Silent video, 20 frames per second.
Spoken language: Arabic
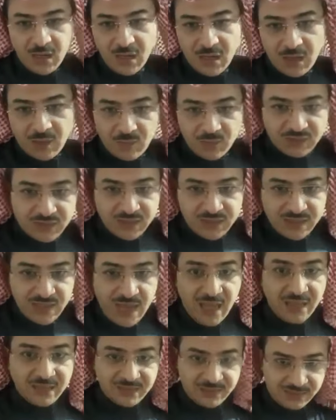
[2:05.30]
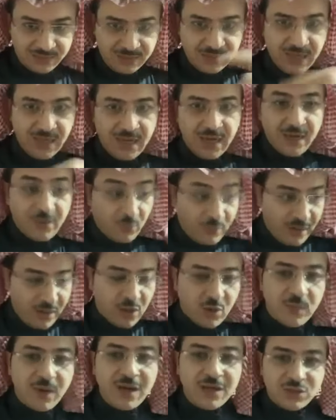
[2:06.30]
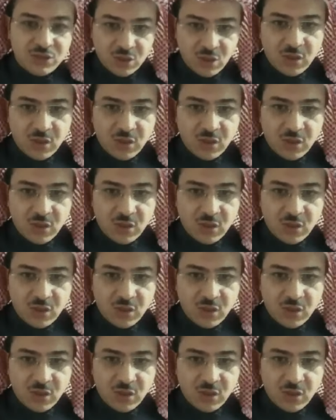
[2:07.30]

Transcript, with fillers: منتجات يعني نوريكم الان شلون